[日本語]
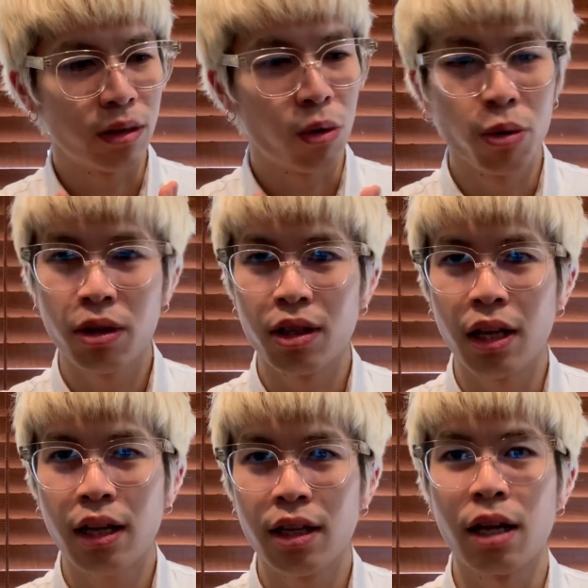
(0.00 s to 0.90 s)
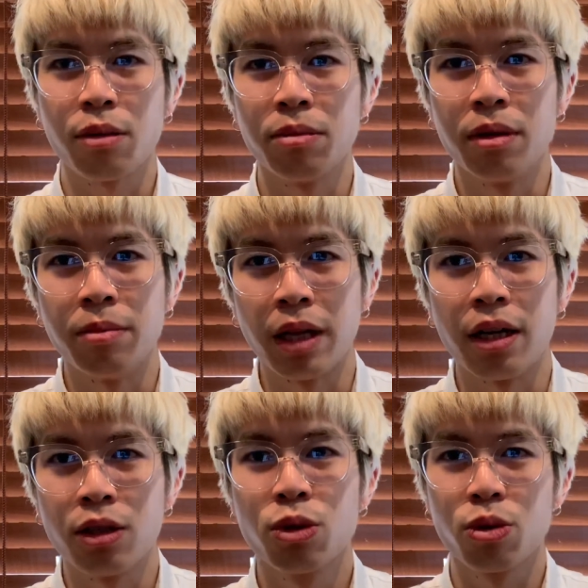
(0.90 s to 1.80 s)
こん、なんだ、みたい
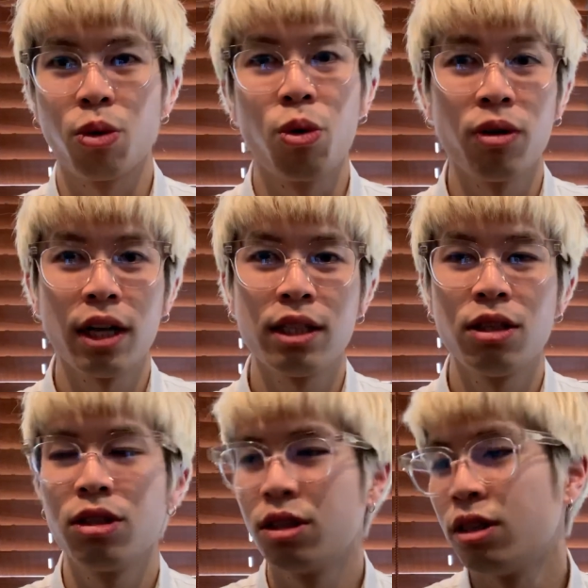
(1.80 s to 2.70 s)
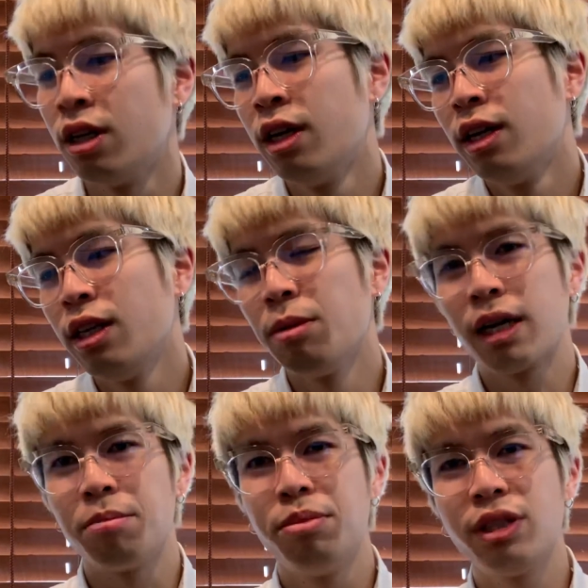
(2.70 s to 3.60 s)
な、ちょっと混乱しつつ、でもな
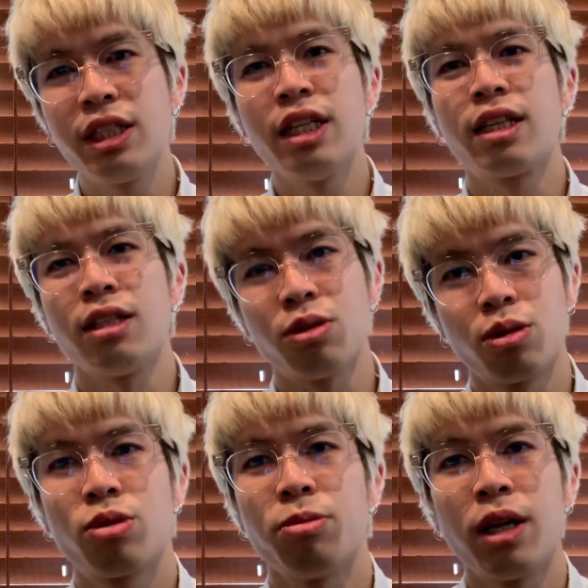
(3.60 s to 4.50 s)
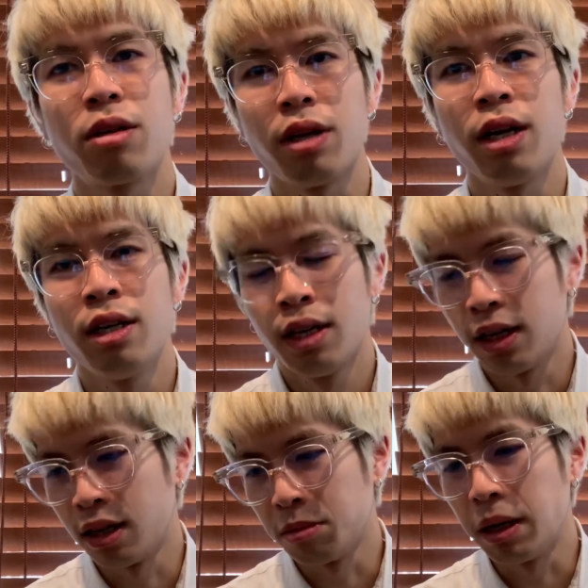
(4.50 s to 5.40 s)
んかブチ切れたりすることもなくね、
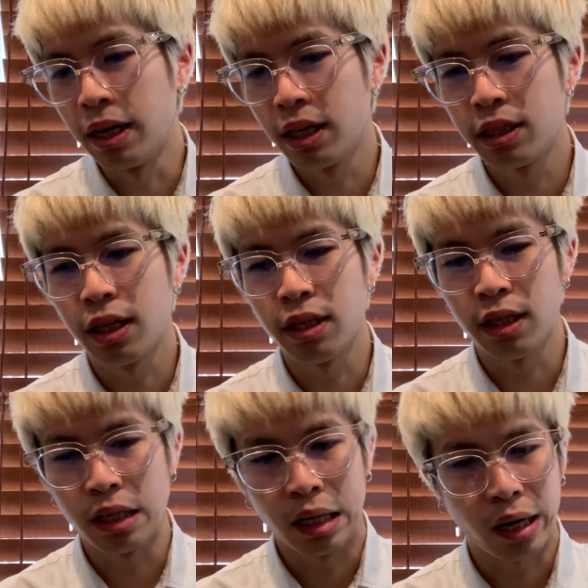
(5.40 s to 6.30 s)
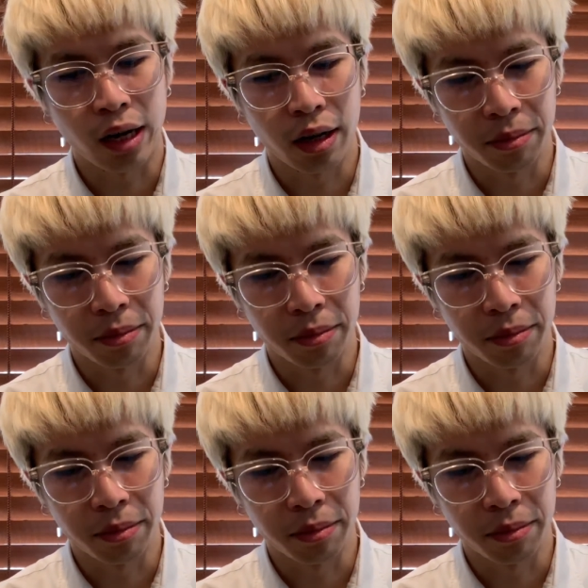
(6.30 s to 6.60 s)
あの、まあ、冷静になんか、